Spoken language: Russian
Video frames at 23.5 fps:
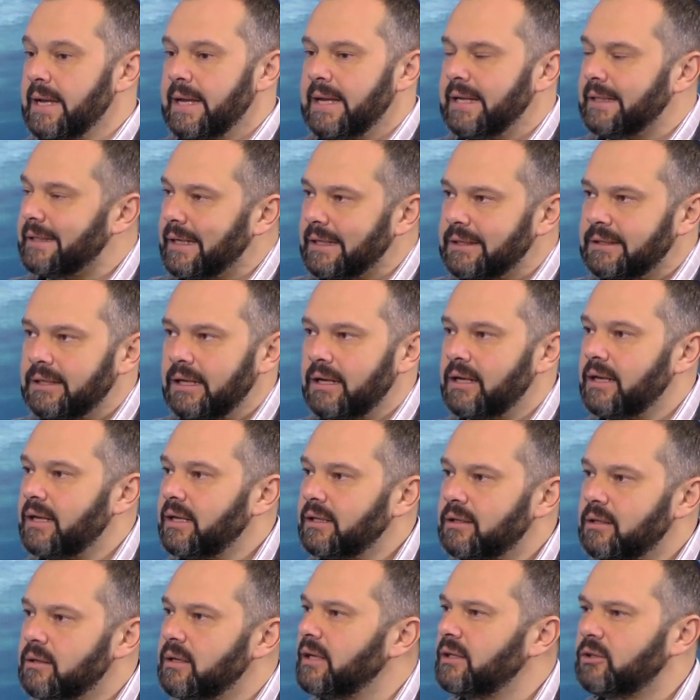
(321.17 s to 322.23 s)
И так далее.
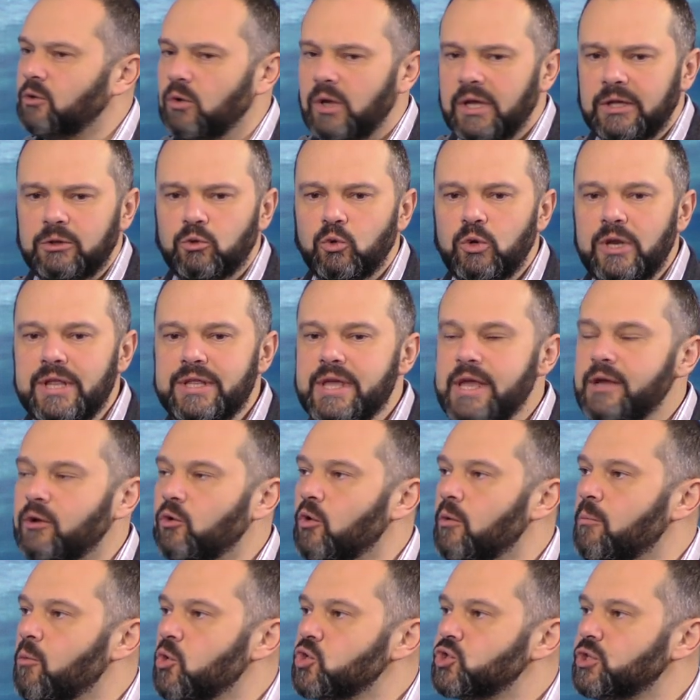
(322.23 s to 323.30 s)
Это, эту, эту
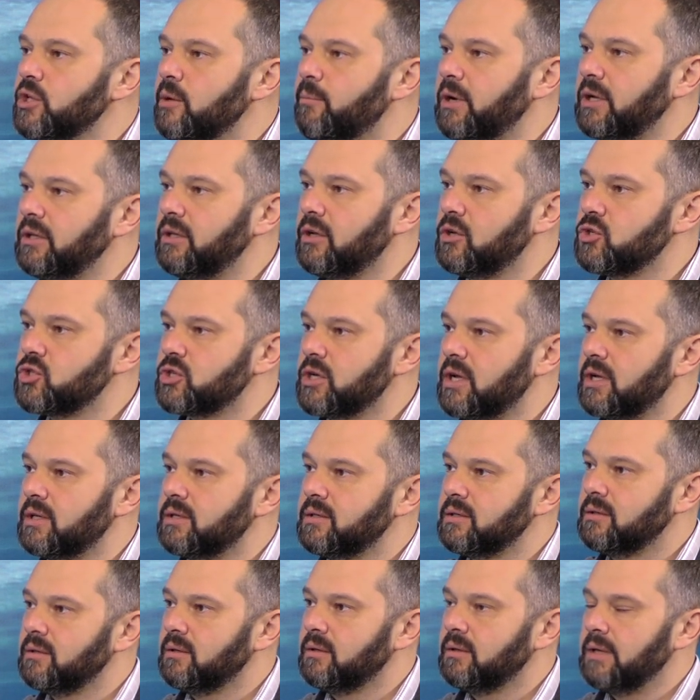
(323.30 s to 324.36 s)
линейку можно продолжать.